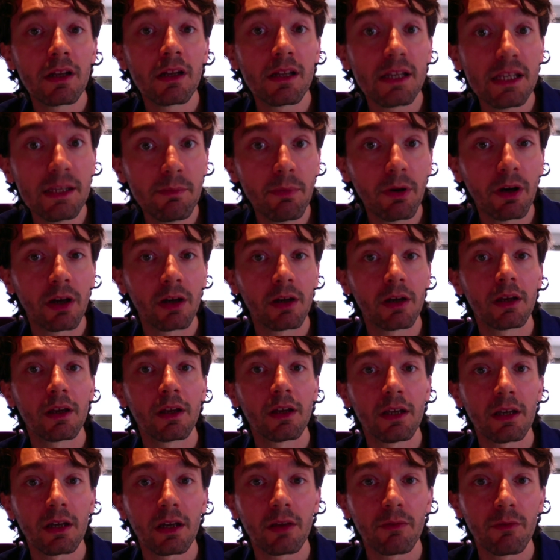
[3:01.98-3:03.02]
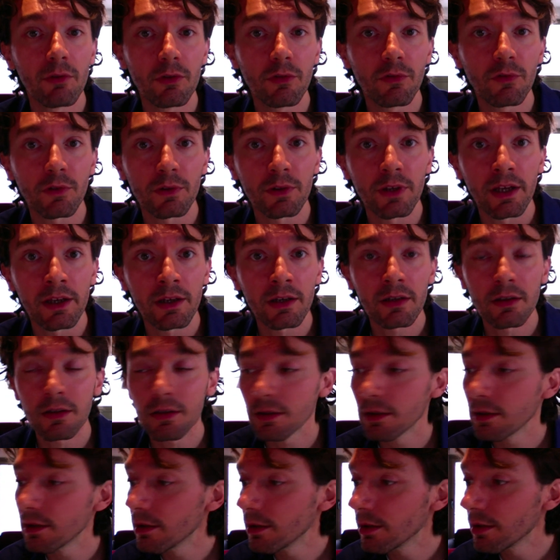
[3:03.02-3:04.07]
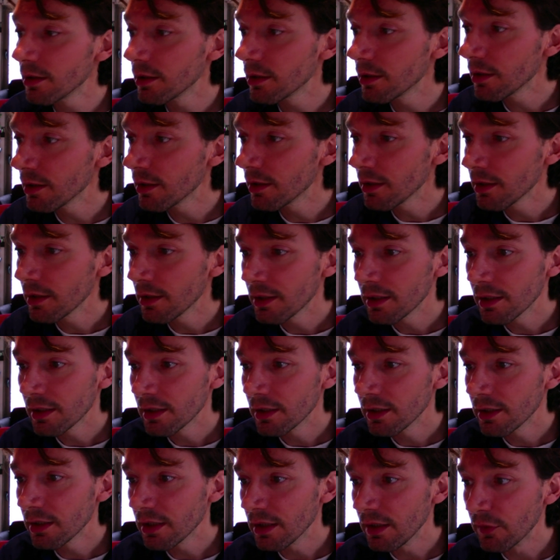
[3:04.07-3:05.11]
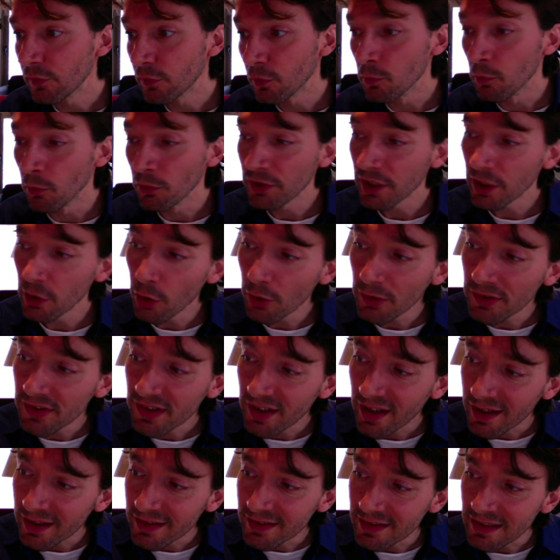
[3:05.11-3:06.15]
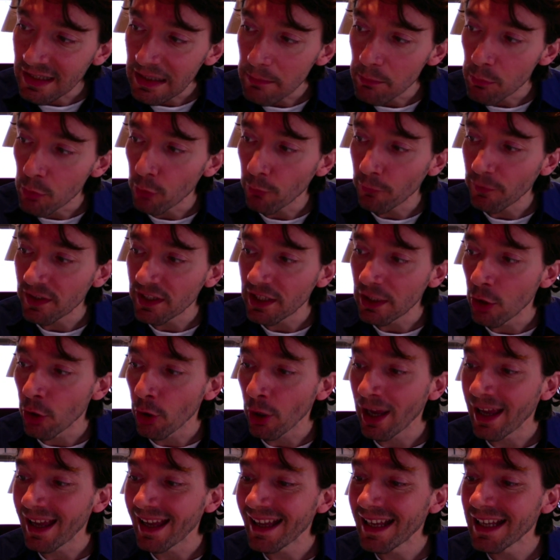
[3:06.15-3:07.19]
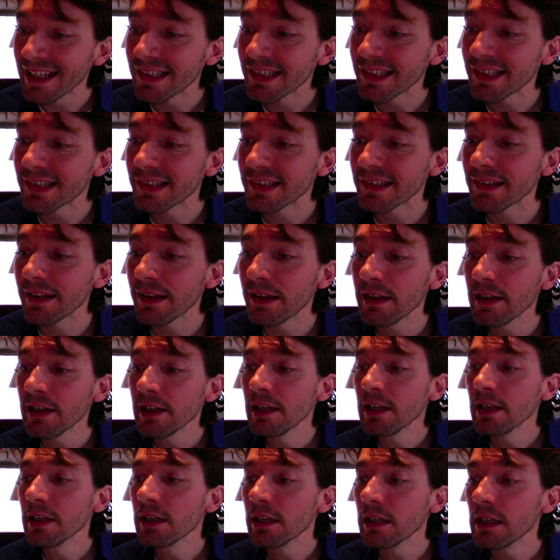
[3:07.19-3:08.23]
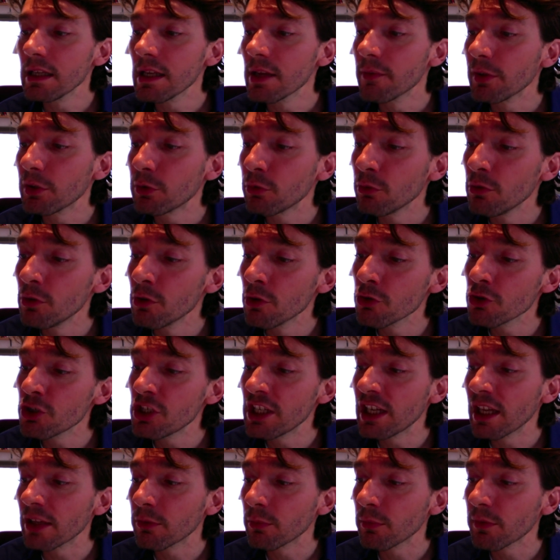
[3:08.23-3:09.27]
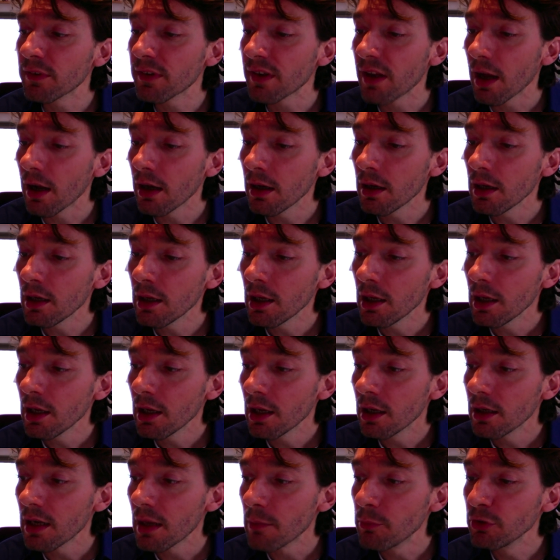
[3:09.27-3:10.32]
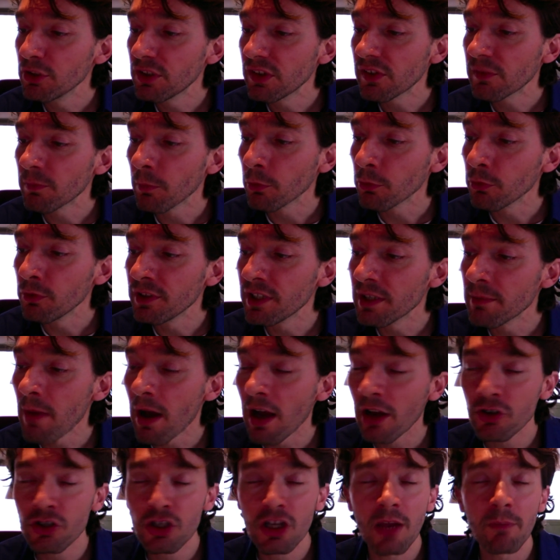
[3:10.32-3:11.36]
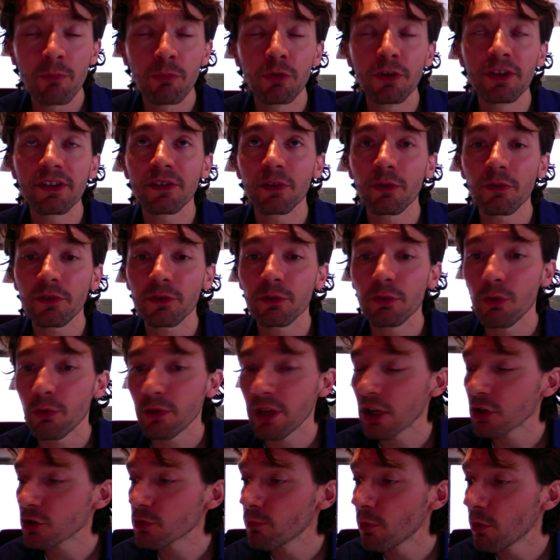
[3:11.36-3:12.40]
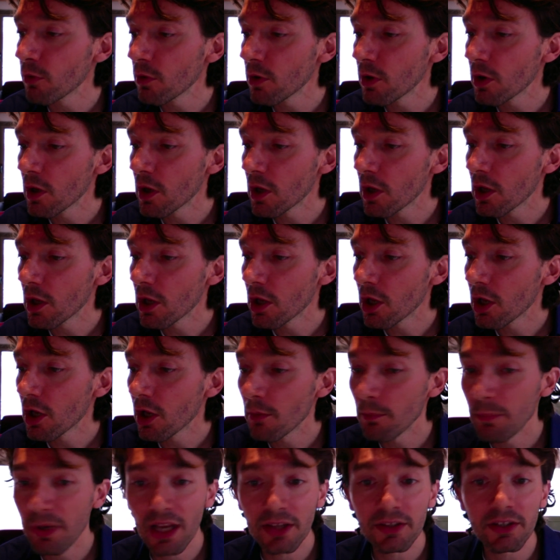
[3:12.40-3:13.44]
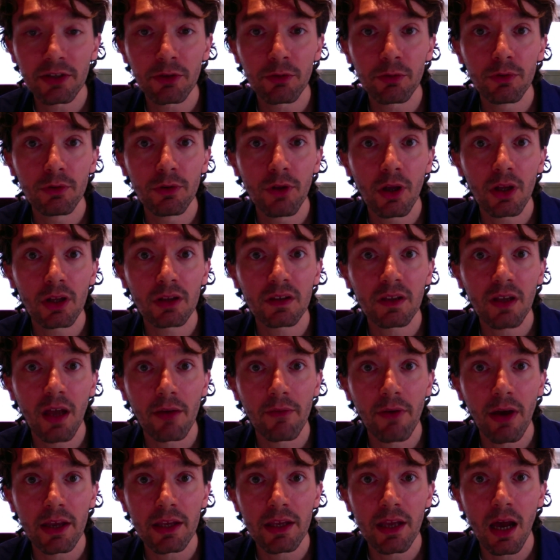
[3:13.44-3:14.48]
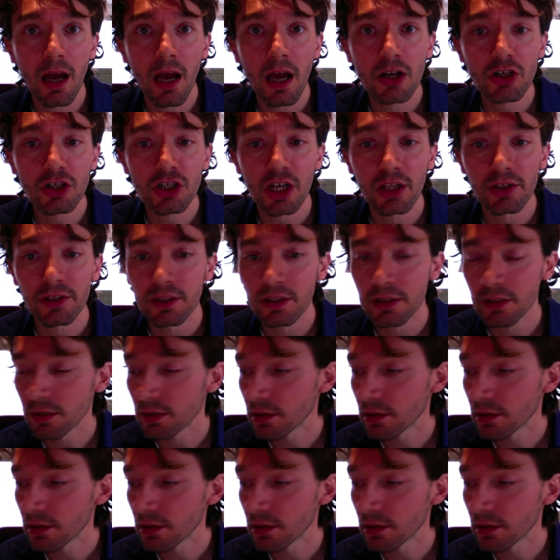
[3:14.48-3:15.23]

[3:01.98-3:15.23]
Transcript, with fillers: libre et révolutionnaire. Ils se montraient leurs Z, ils peaufinaient leurs S. Il y avait une logique à tout cela, l'aboutissement d'une démarche, la puissance de l'engagement. Béatitude, travail acharné.